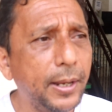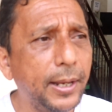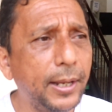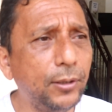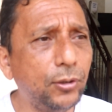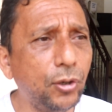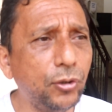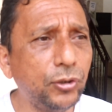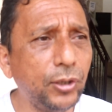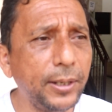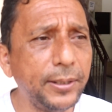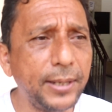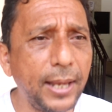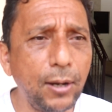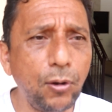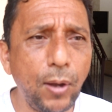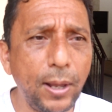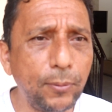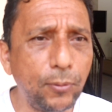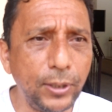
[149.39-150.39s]
Entonces
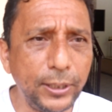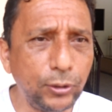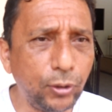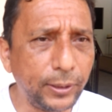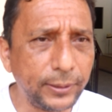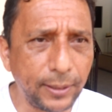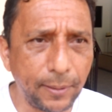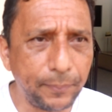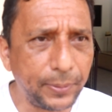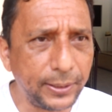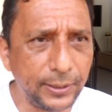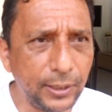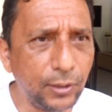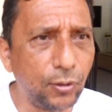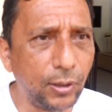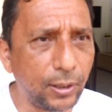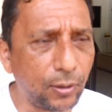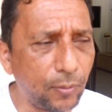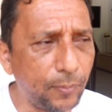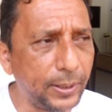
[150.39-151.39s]
ya los arbolitos están
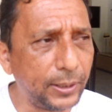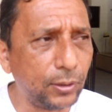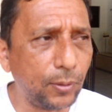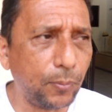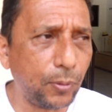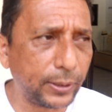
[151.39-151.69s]
prendidos, le comento,